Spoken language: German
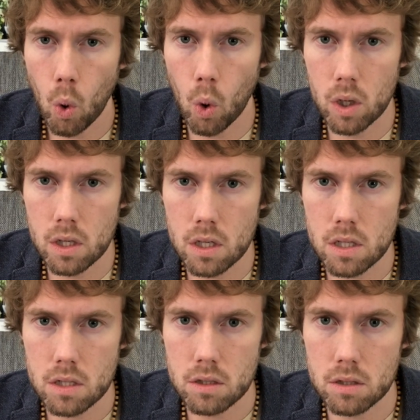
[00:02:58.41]

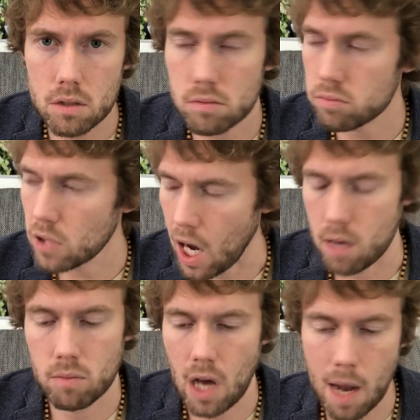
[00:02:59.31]
und äh,
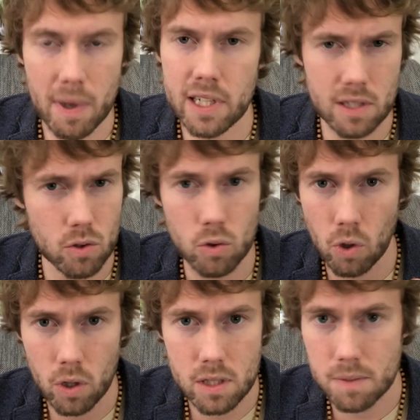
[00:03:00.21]
ja, aber
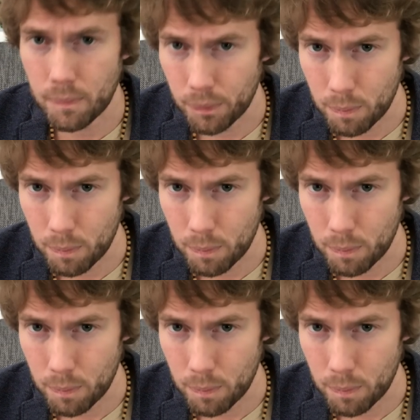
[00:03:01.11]
nichtsdestotrotz